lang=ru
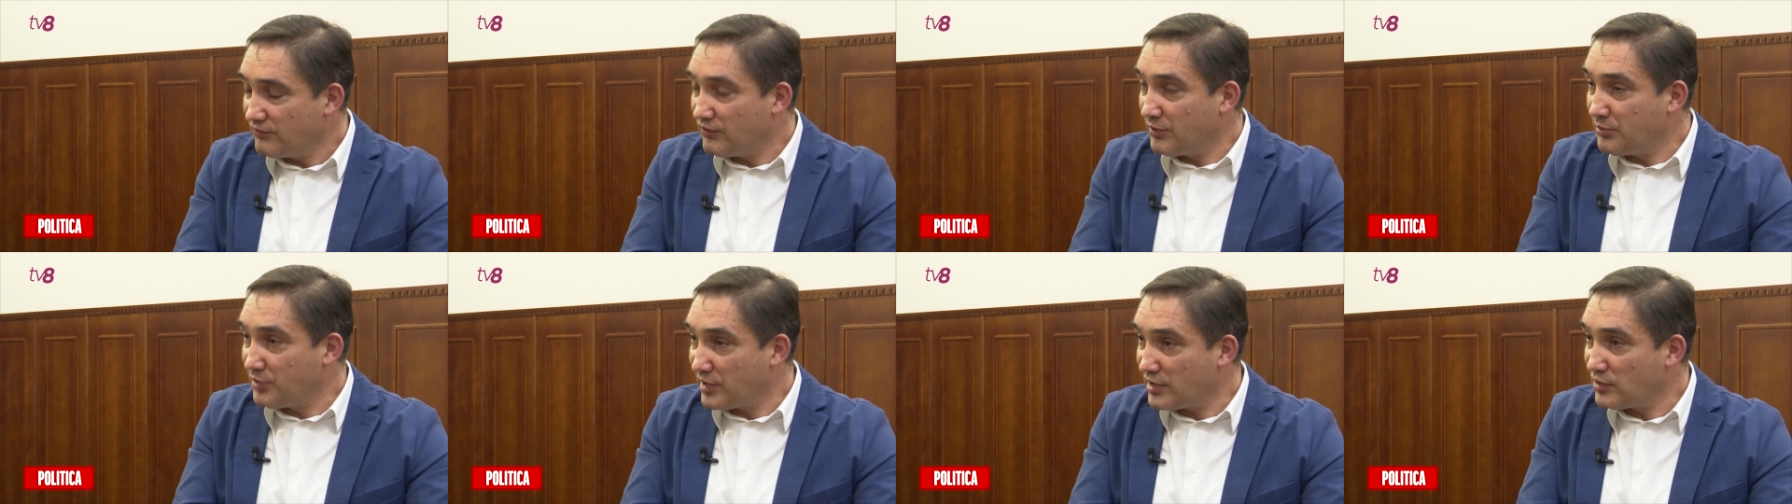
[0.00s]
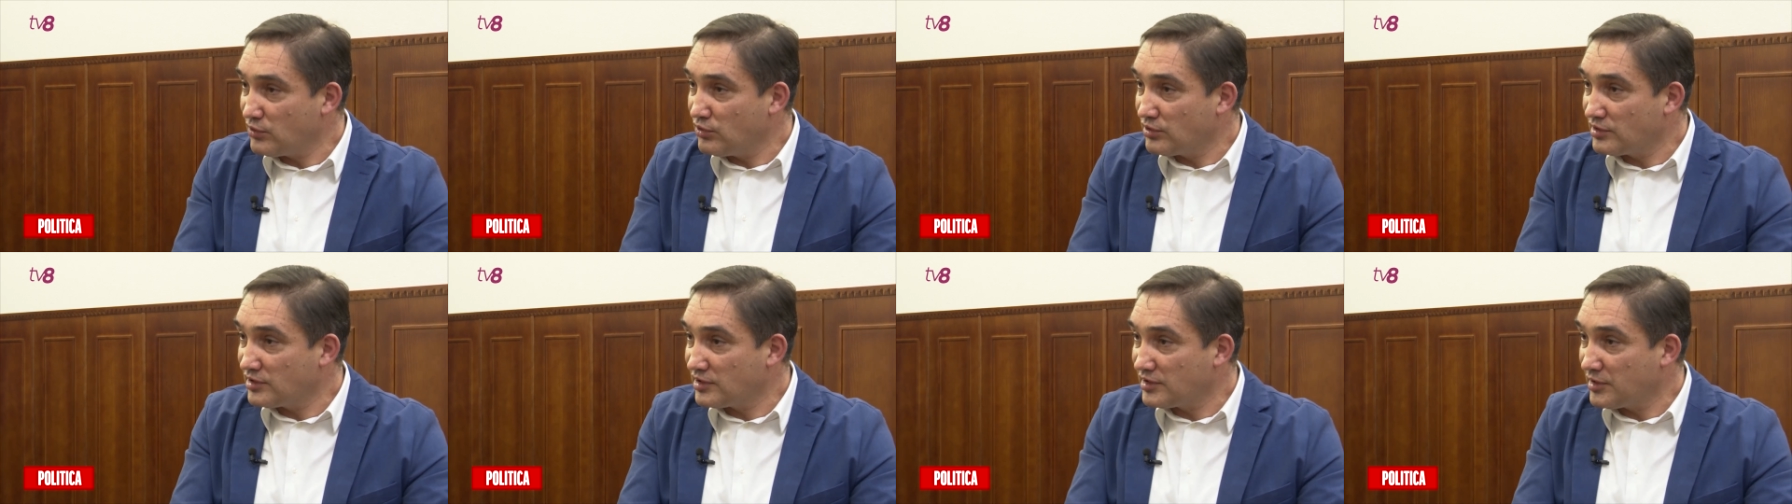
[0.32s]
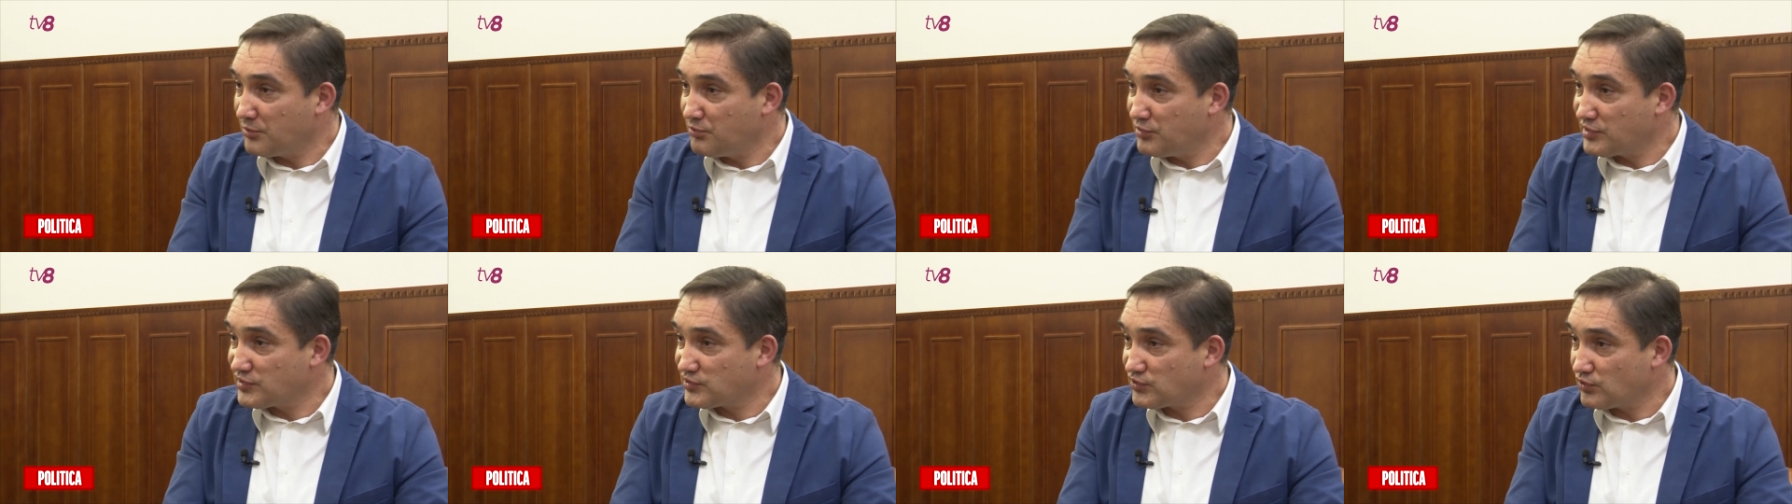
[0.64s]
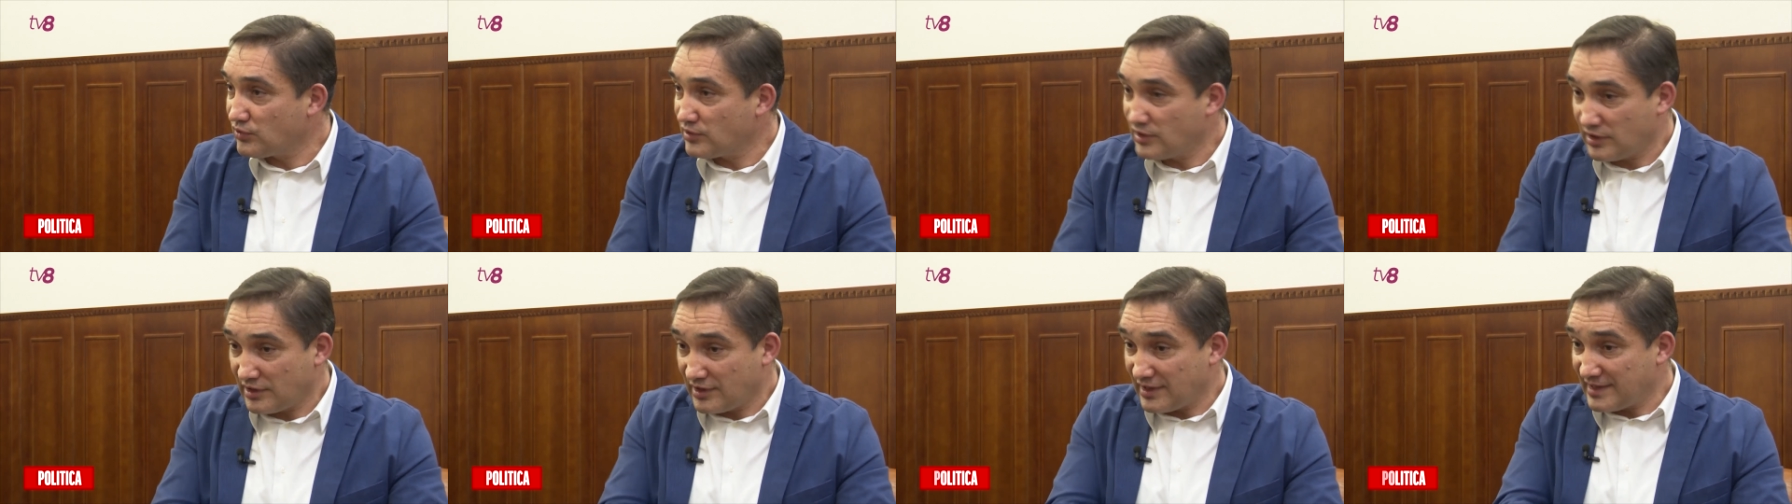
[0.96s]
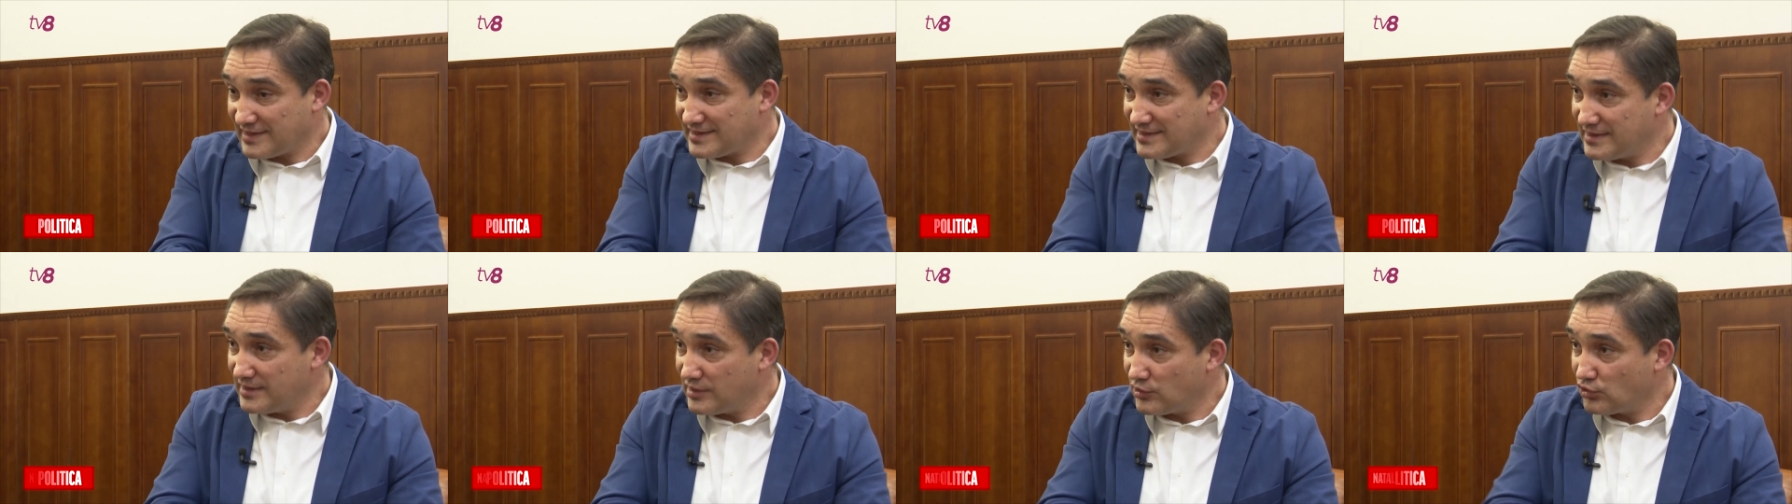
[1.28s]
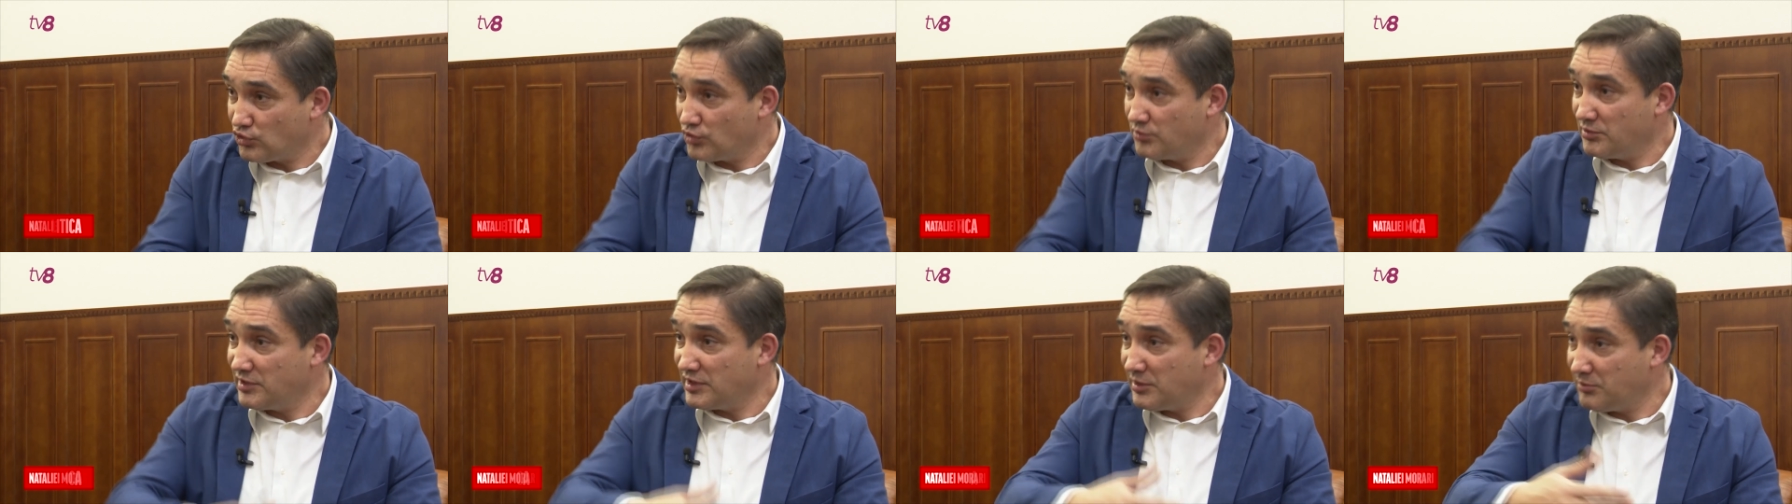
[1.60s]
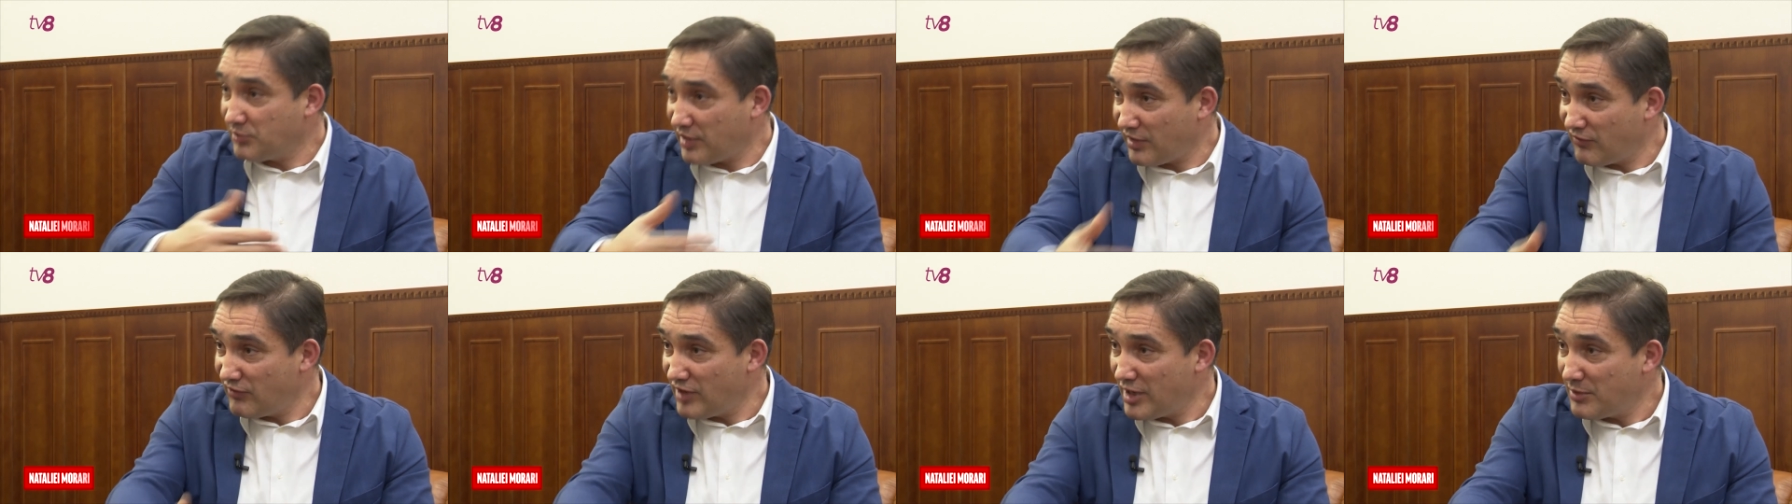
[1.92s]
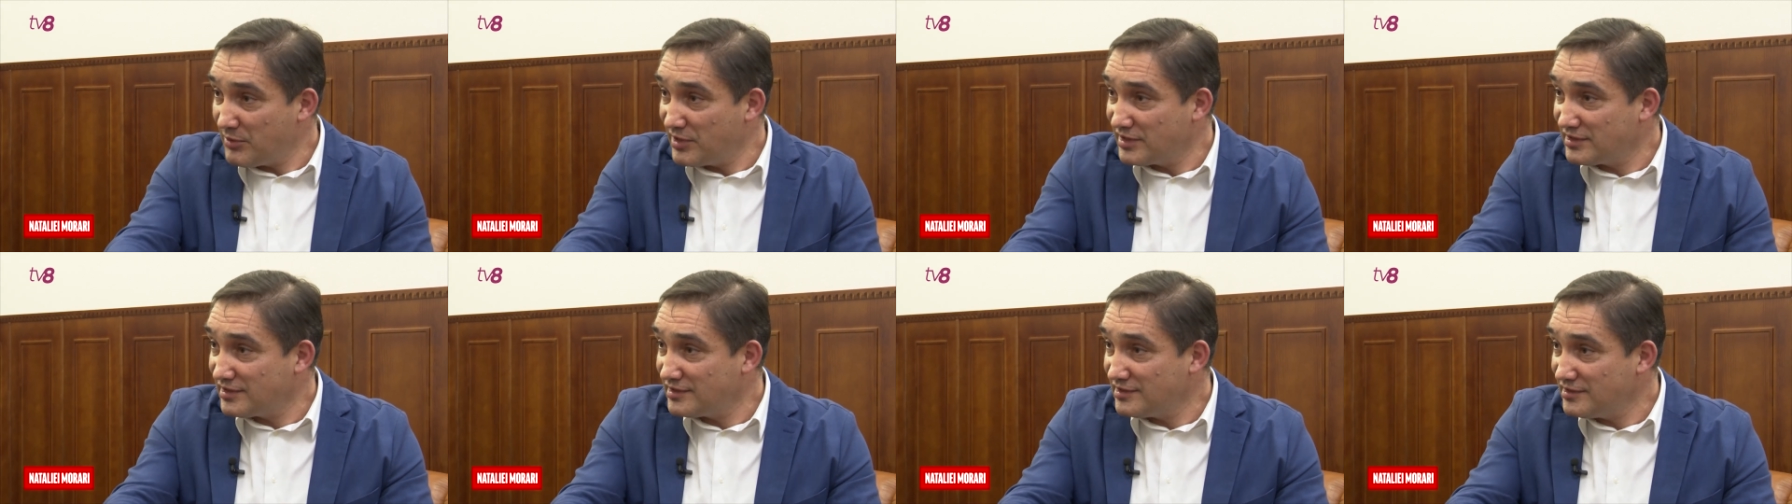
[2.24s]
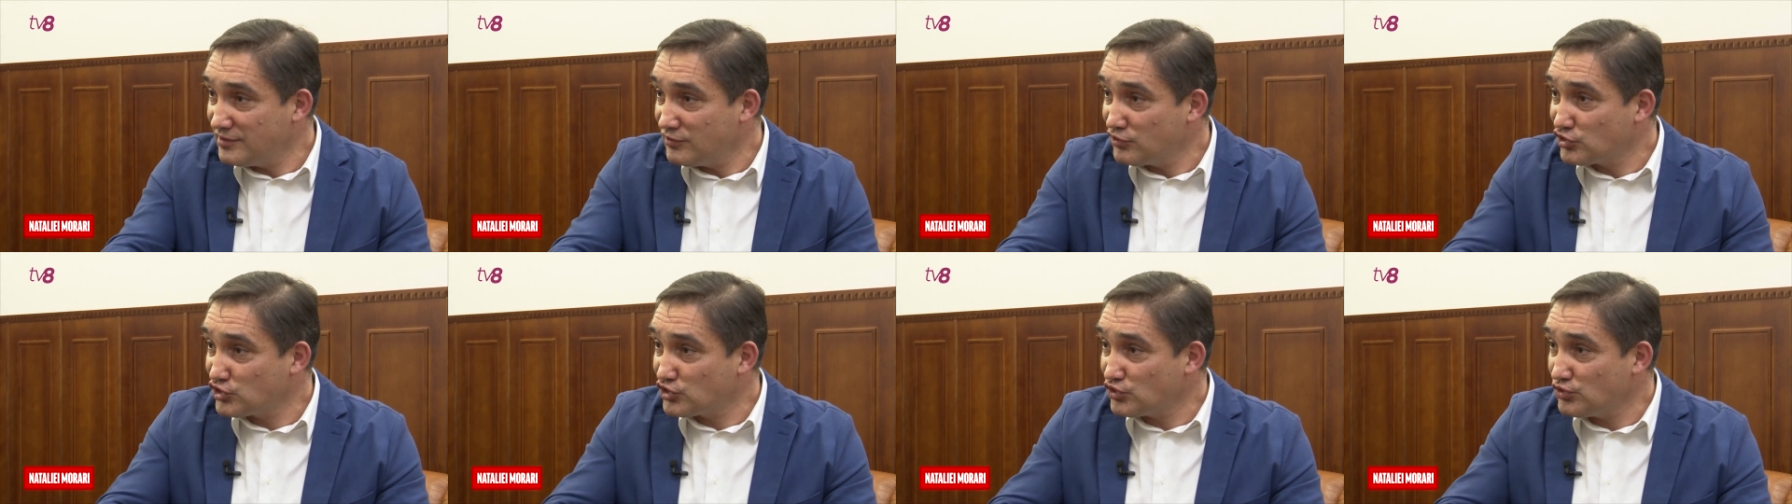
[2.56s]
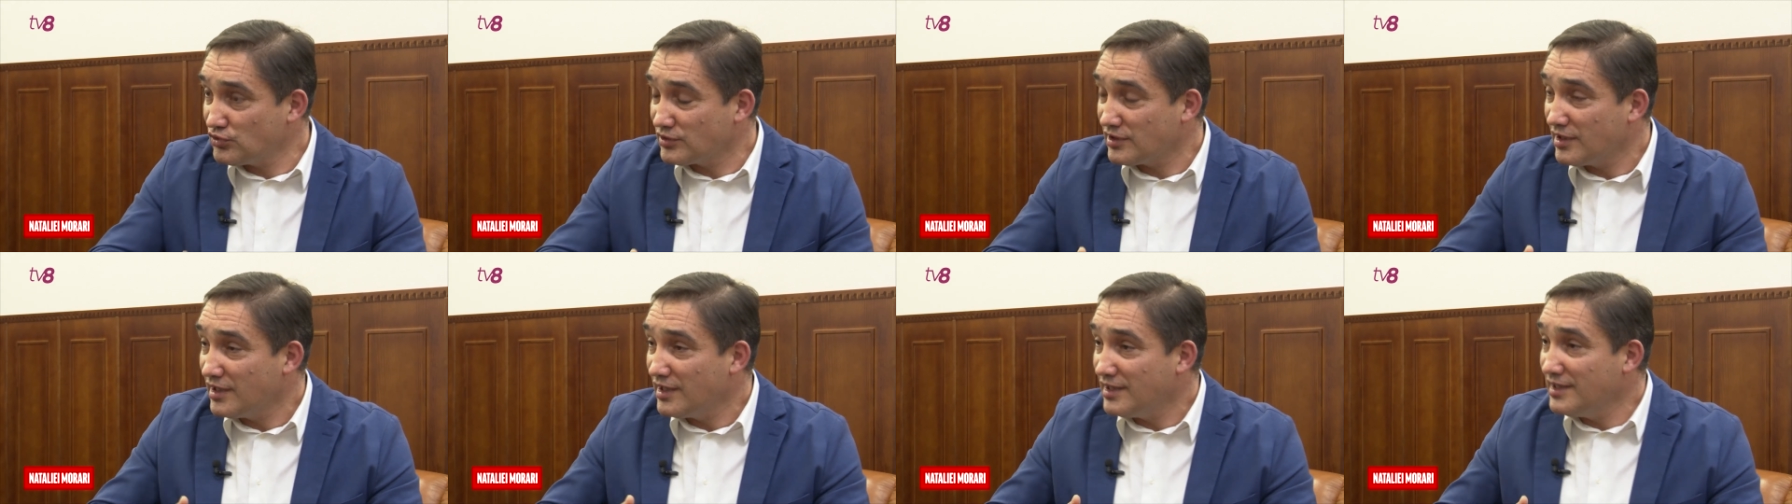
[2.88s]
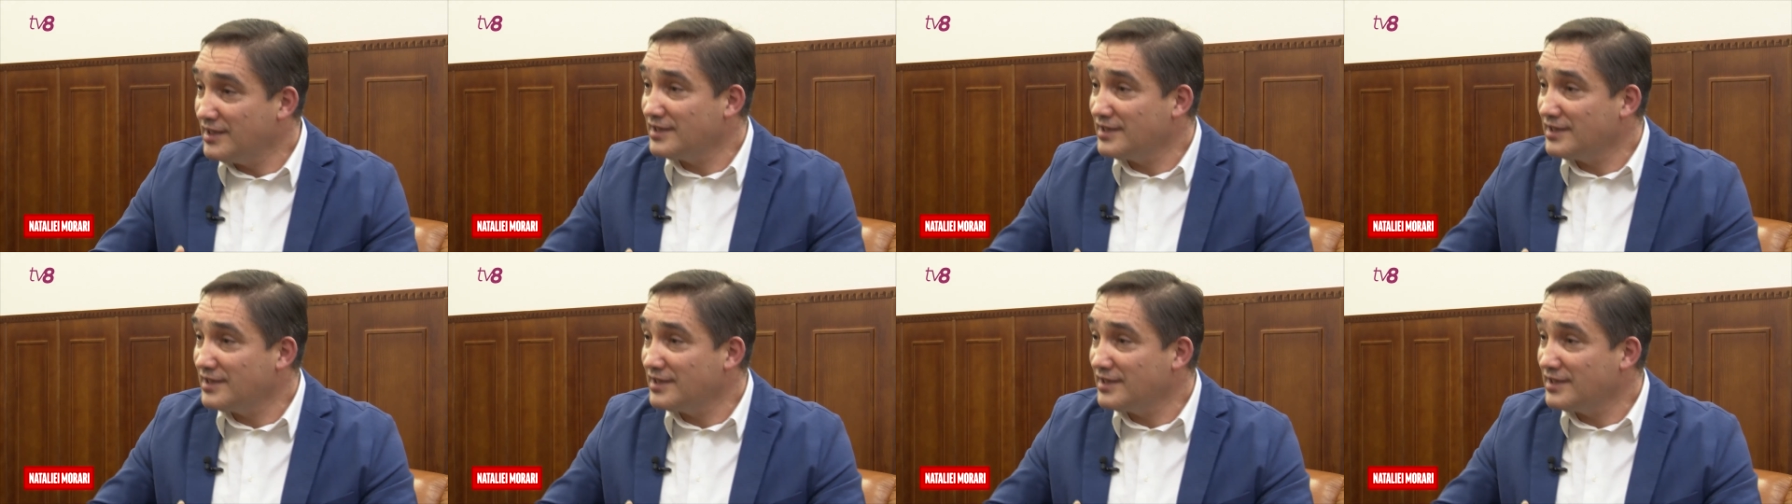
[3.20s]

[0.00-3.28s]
в определенных эпизодах, расследуем и направляем это дело в суд.